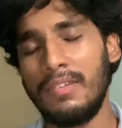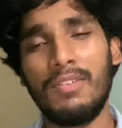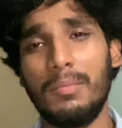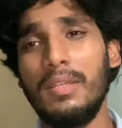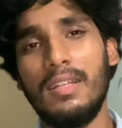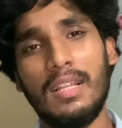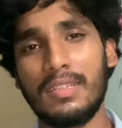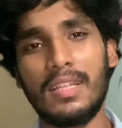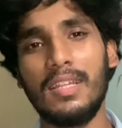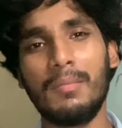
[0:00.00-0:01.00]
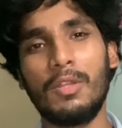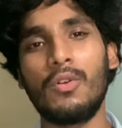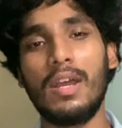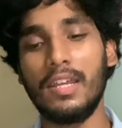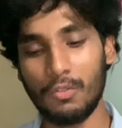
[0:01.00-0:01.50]
फिर भी लगता नहीं कि मेरे को
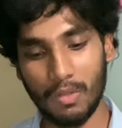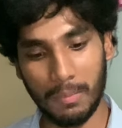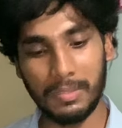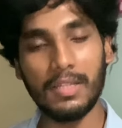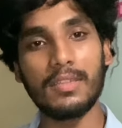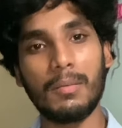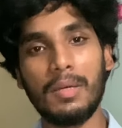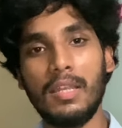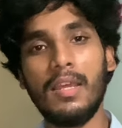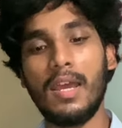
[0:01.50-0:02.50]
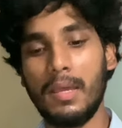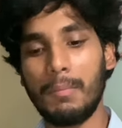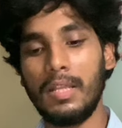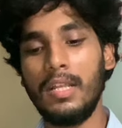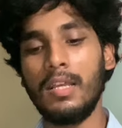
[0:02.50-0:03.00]
आया क्योंकि अभी तक दमन नहीं आया
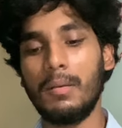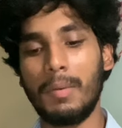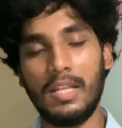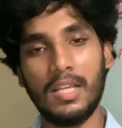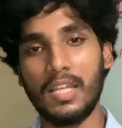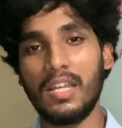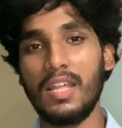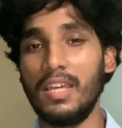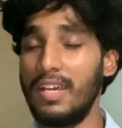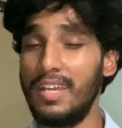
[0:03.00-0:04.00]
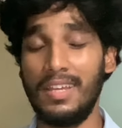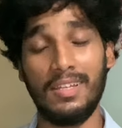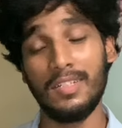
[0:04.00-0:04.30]
माल्यागिरी नहीं आया है